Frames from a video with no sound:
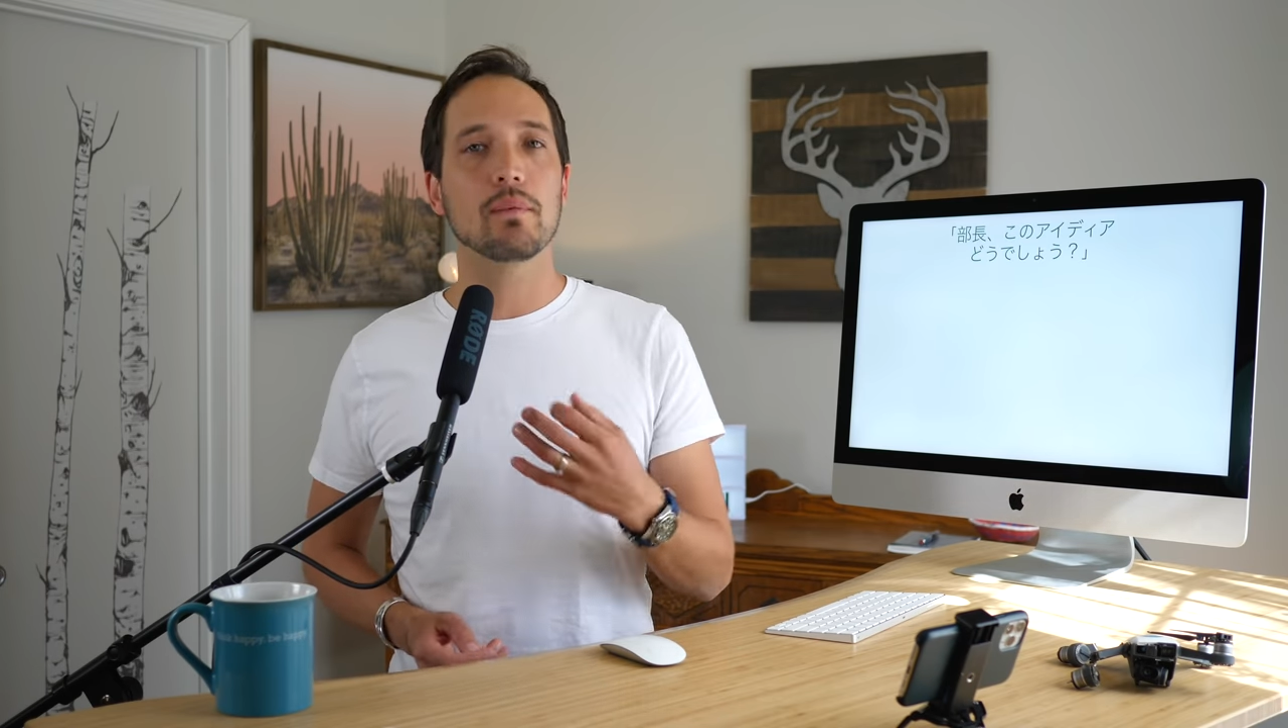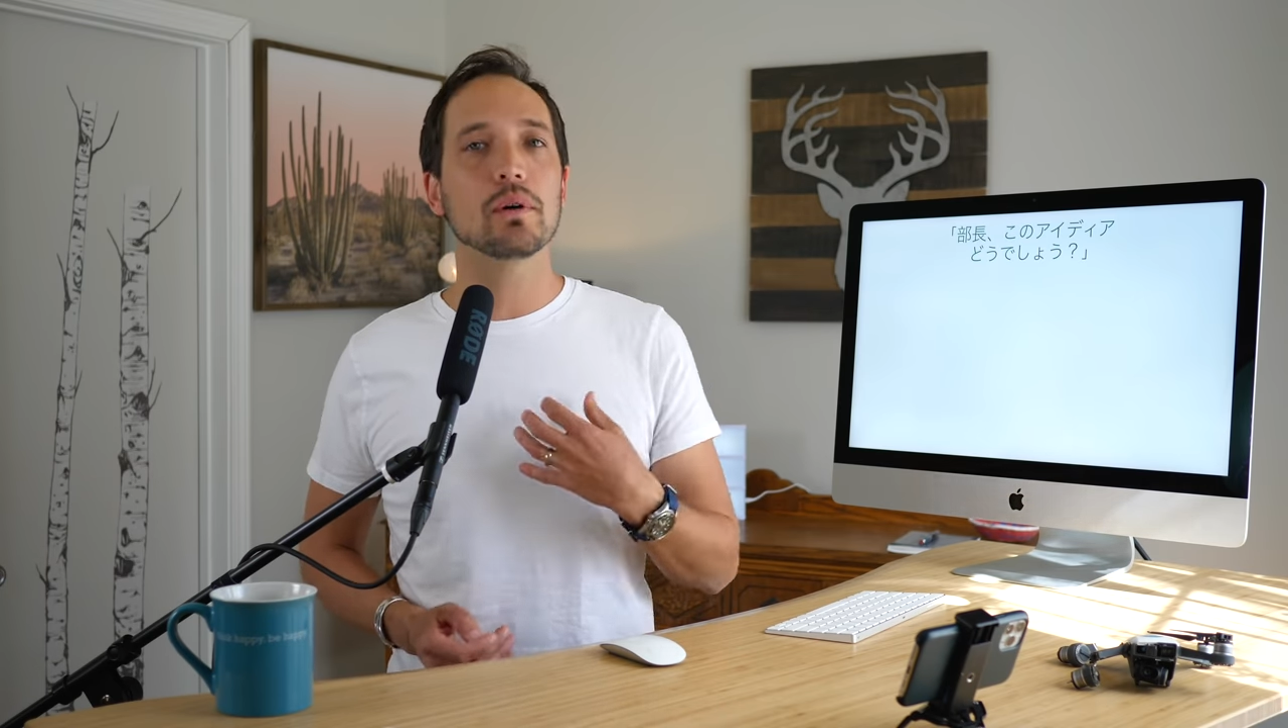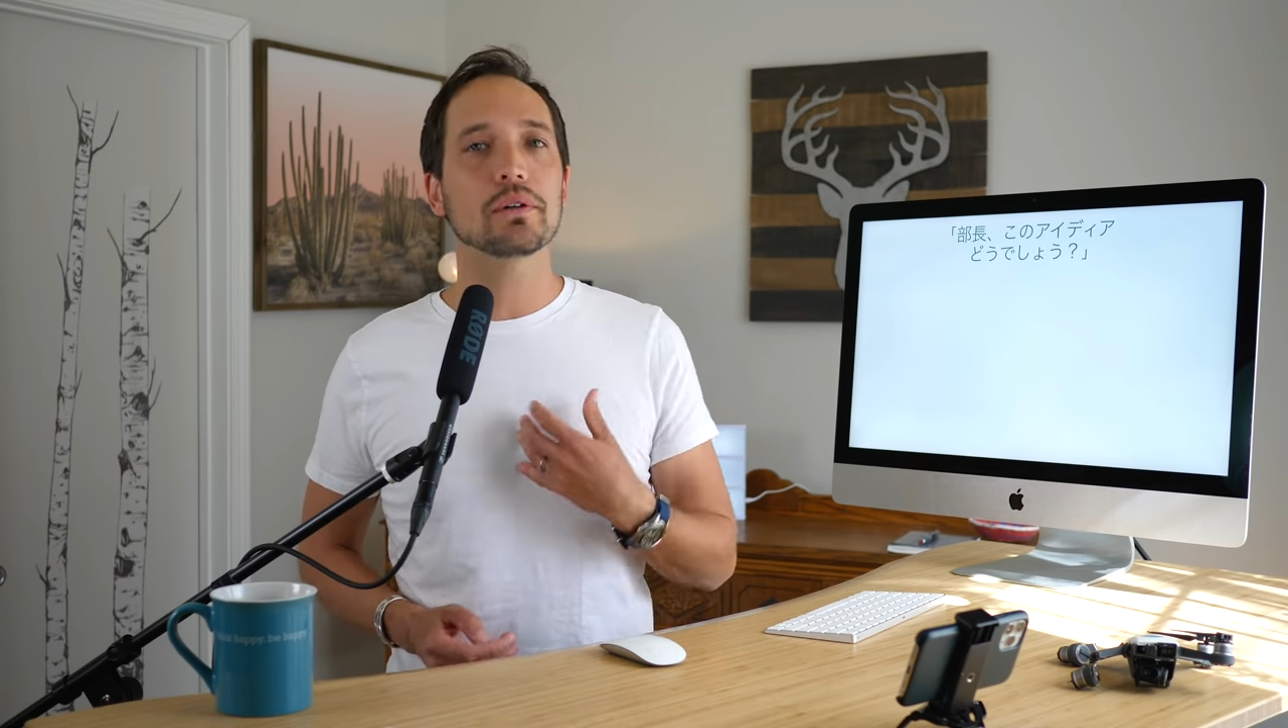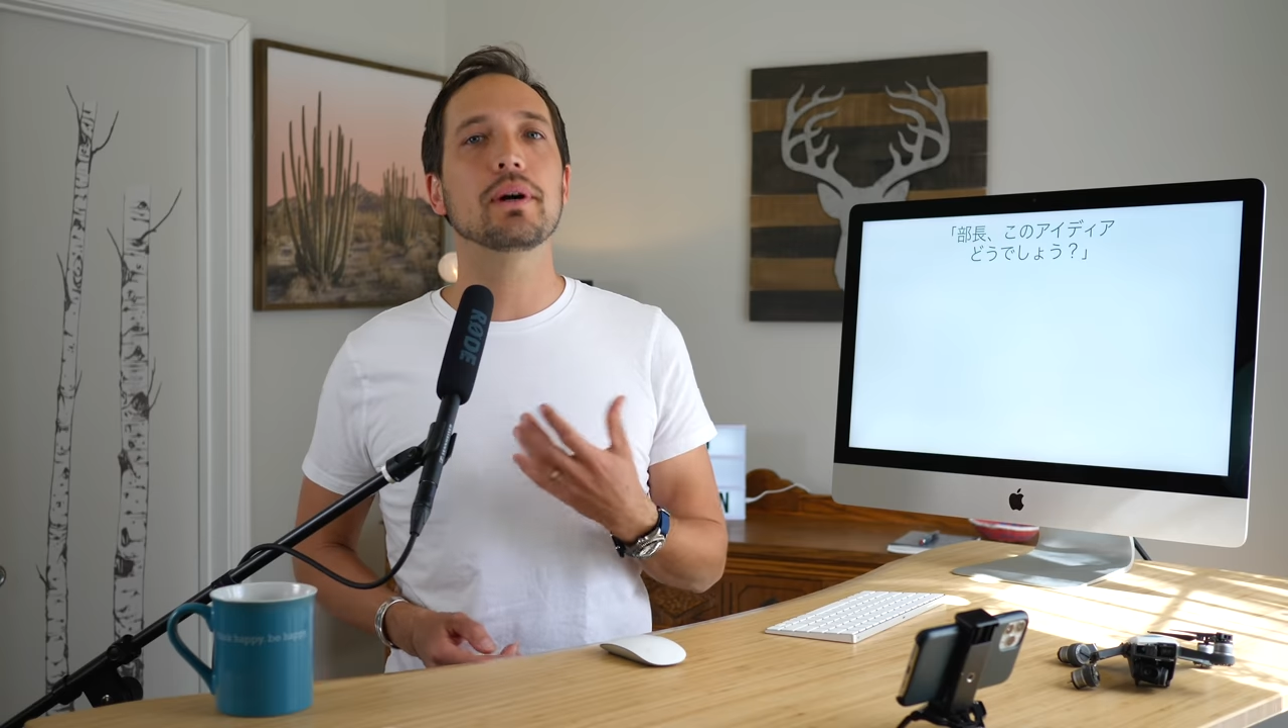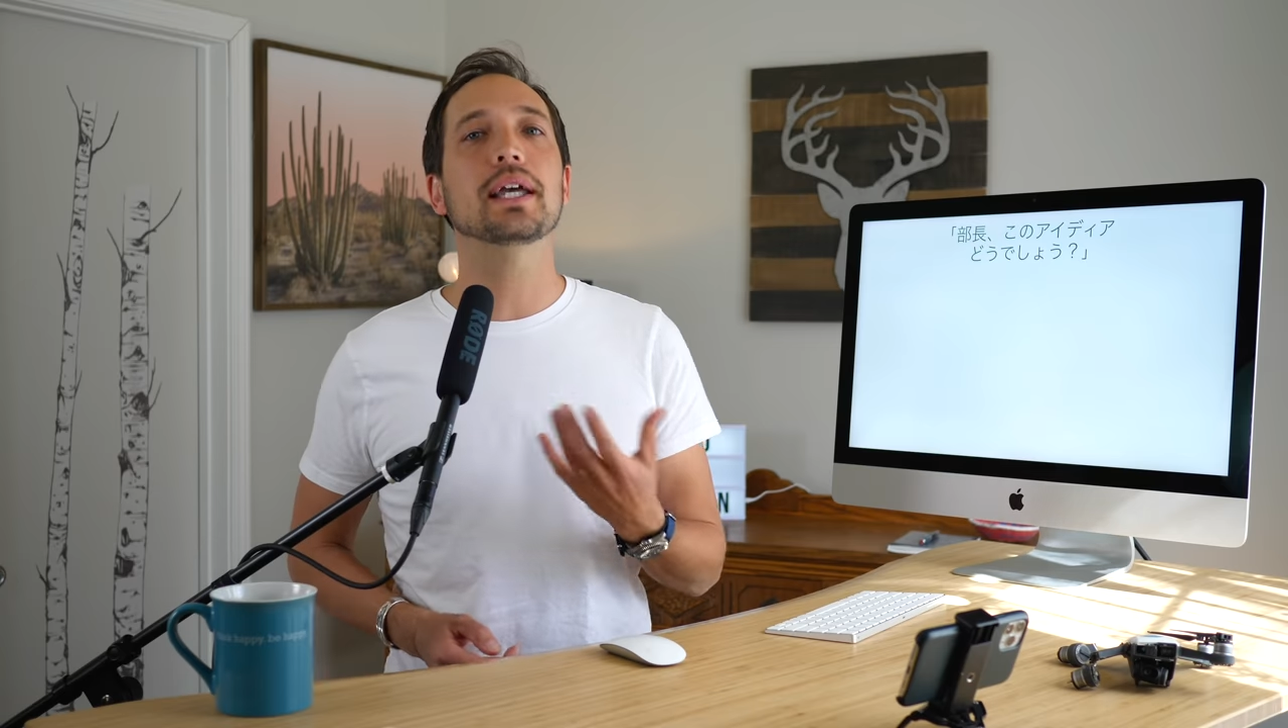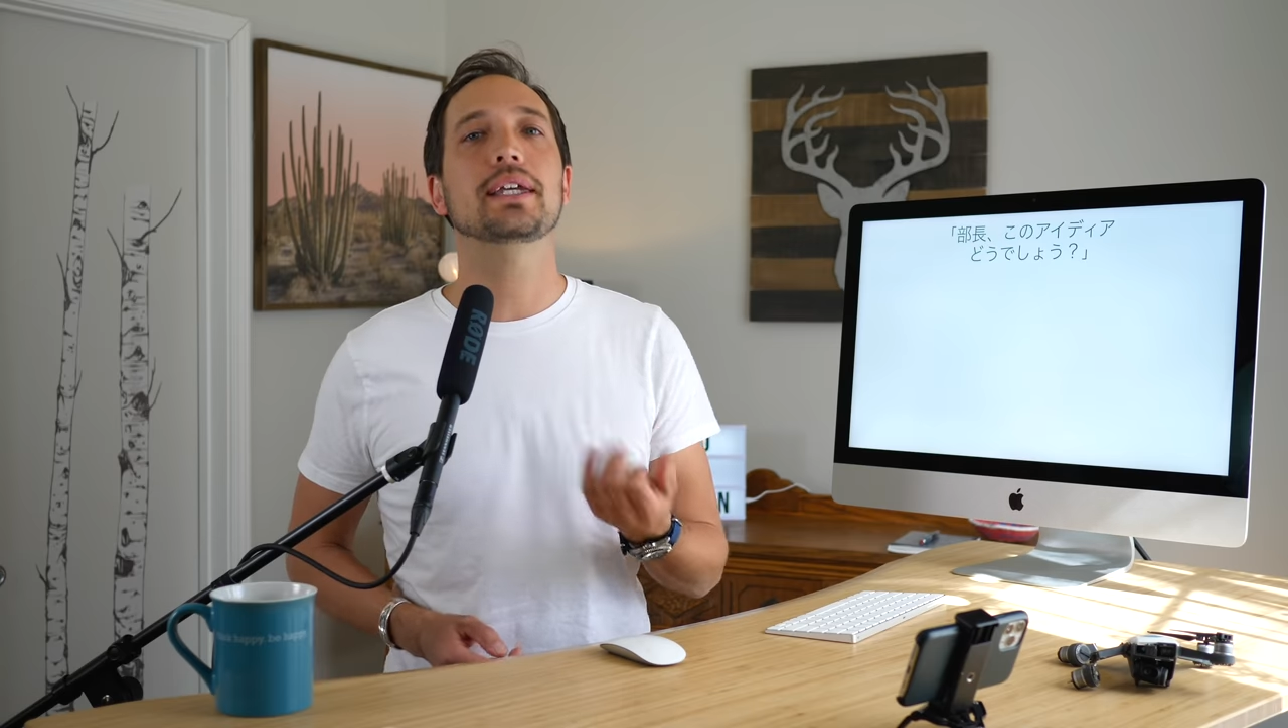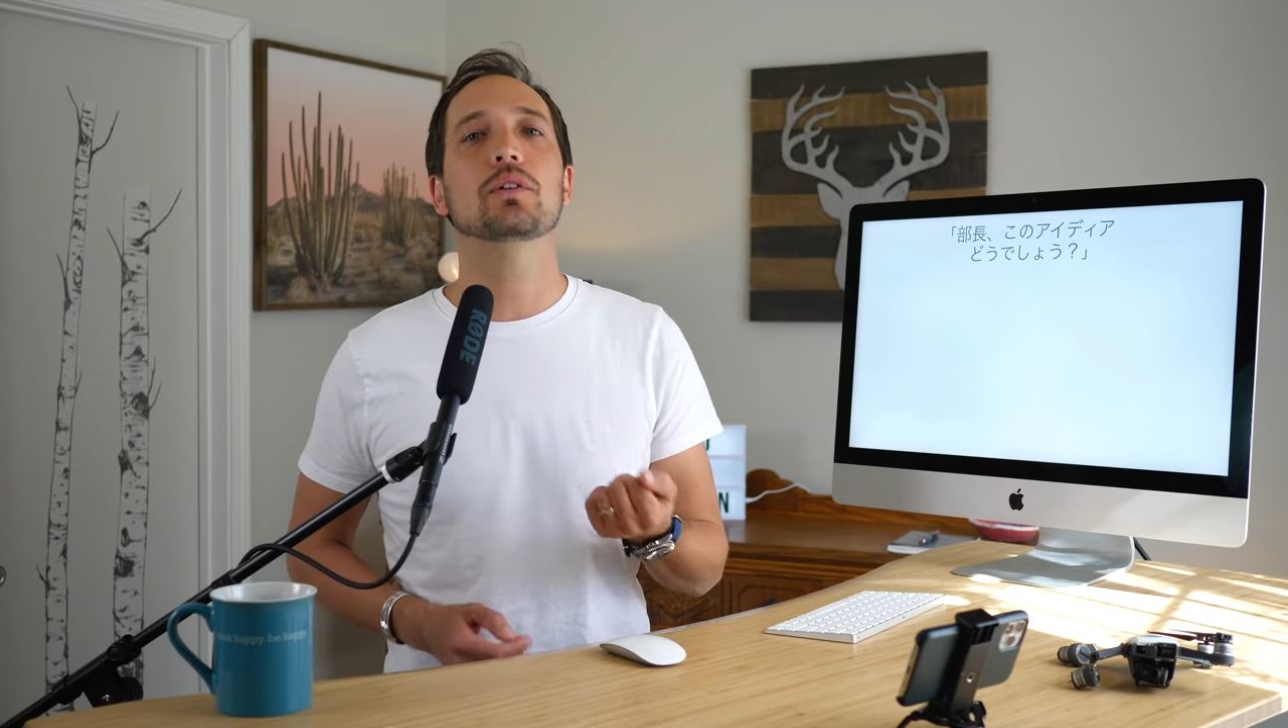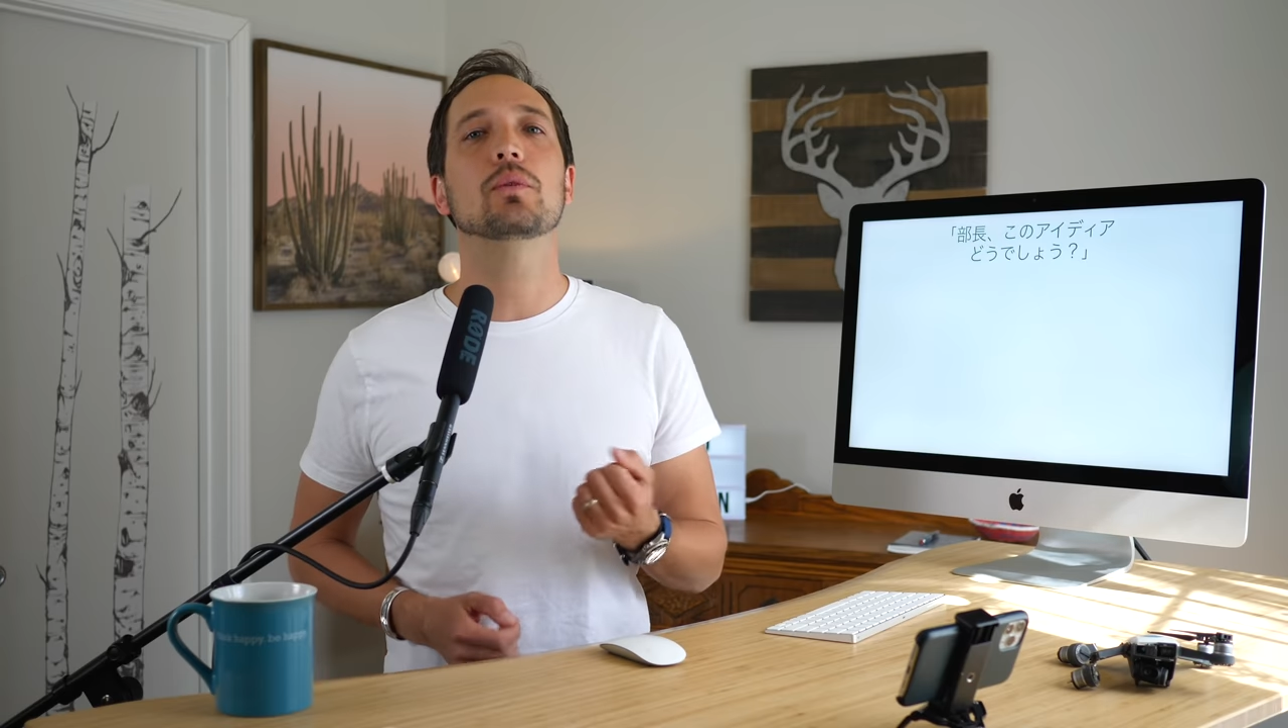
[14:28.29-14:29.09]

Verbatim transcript: 僕はいい